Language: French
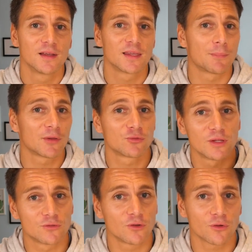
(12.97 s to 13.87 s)
qui est
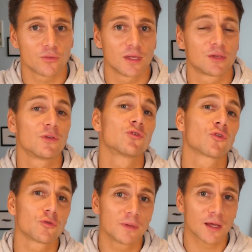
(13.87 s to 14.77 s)
passionné de surf et qui fait du
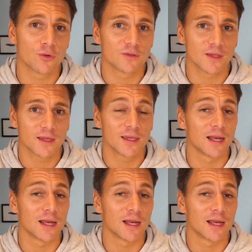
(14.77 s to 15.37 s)
rugby à côté.